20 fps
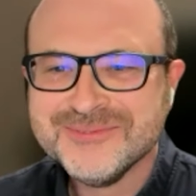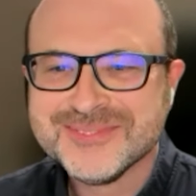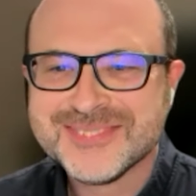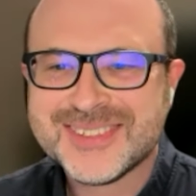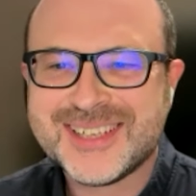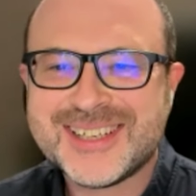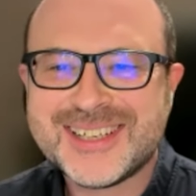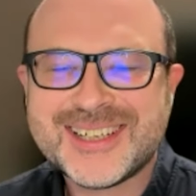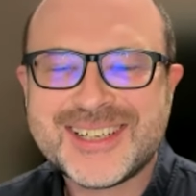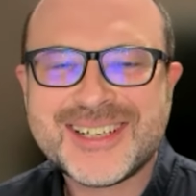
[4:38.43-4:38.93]

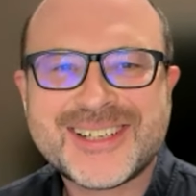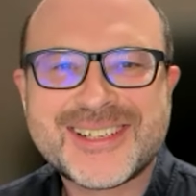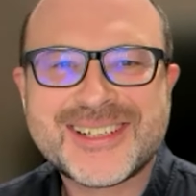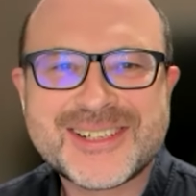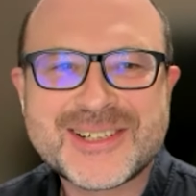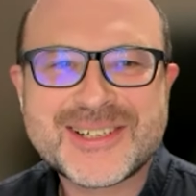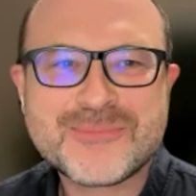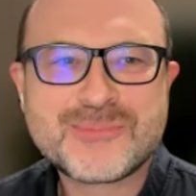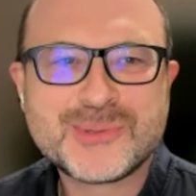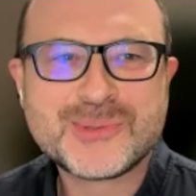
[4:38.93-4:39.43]

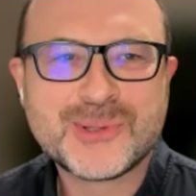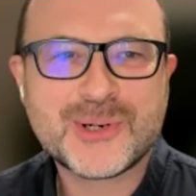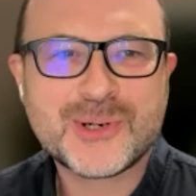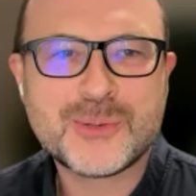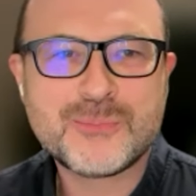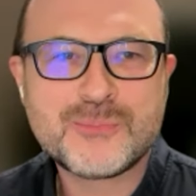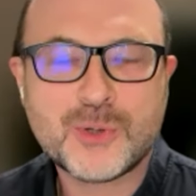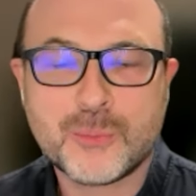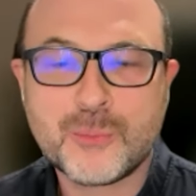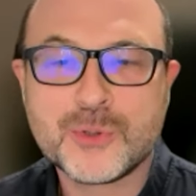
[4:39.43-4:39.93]
euh,
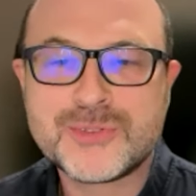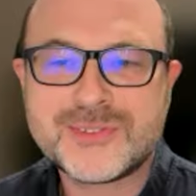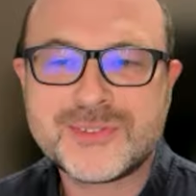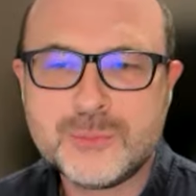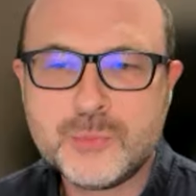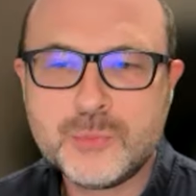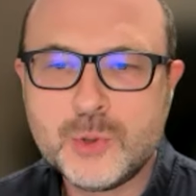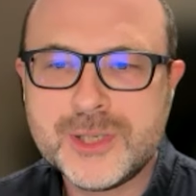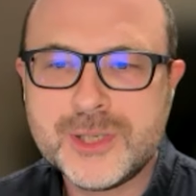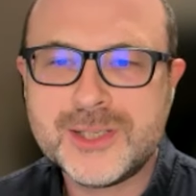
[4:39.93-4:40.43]
pour, me
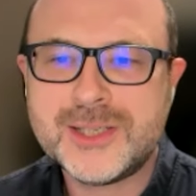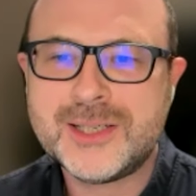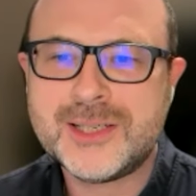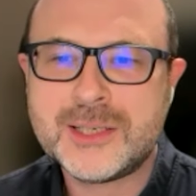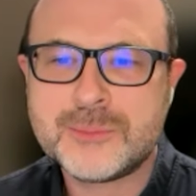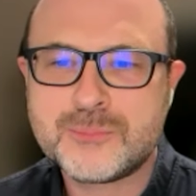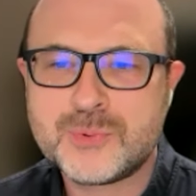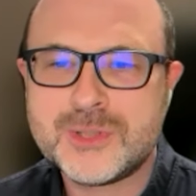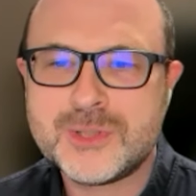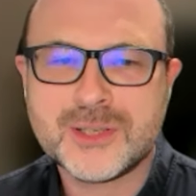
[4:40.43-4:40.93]

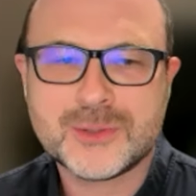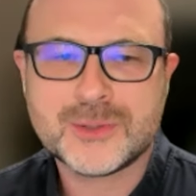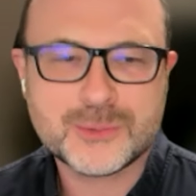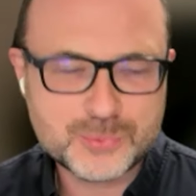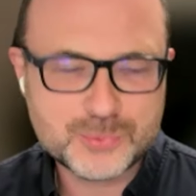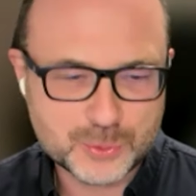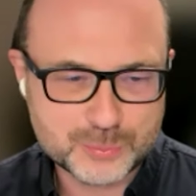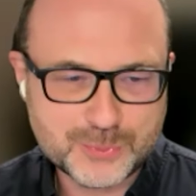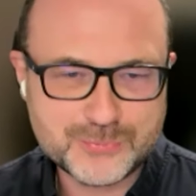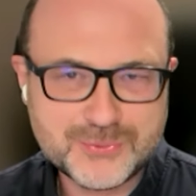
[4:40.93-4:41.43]
stimuler et puis
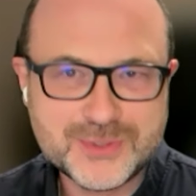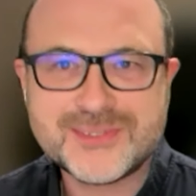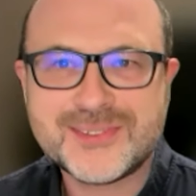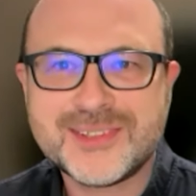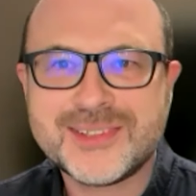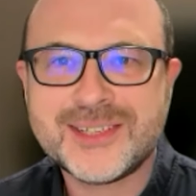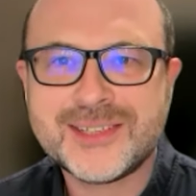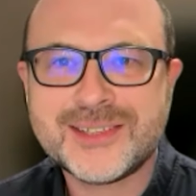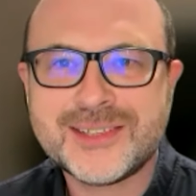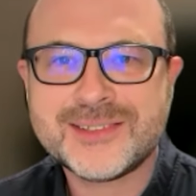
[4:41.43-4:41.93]
pour me
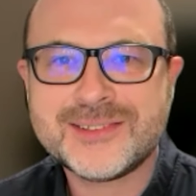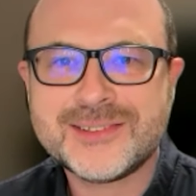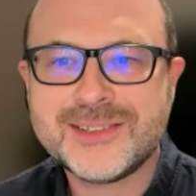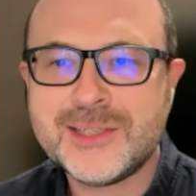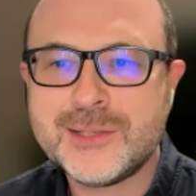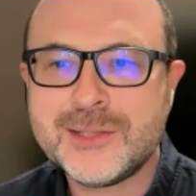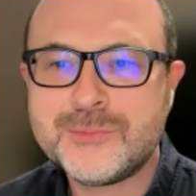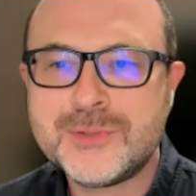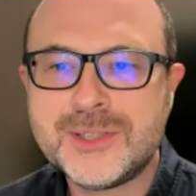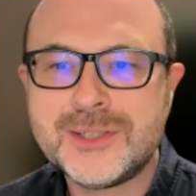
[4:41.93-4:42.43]
fixer des,
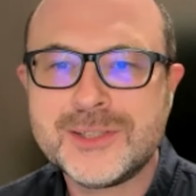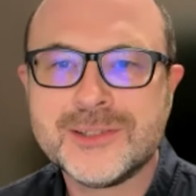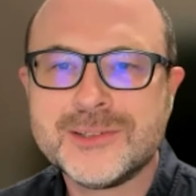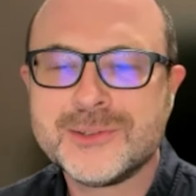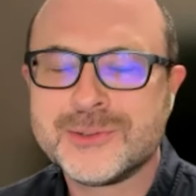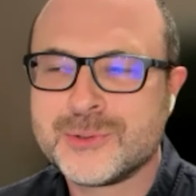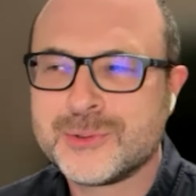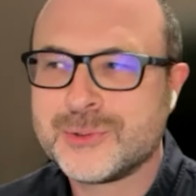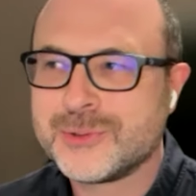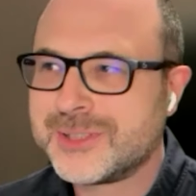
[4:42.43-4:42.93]
défis,
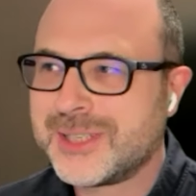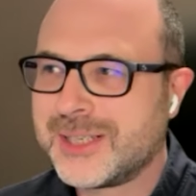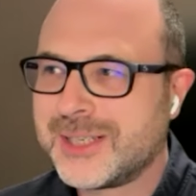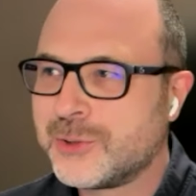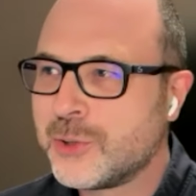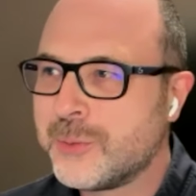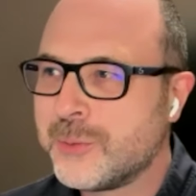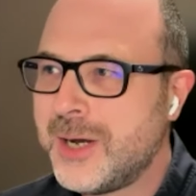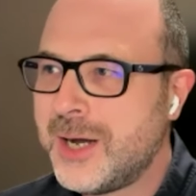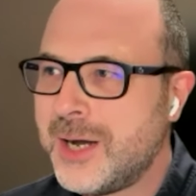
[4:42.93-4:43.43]
hein,
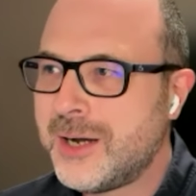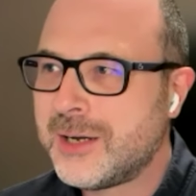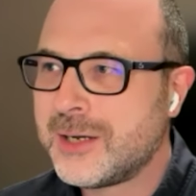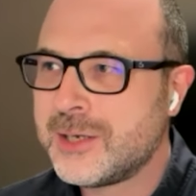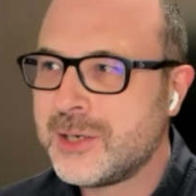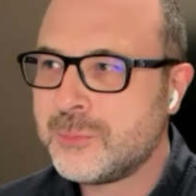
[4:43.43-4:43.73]
quelque part.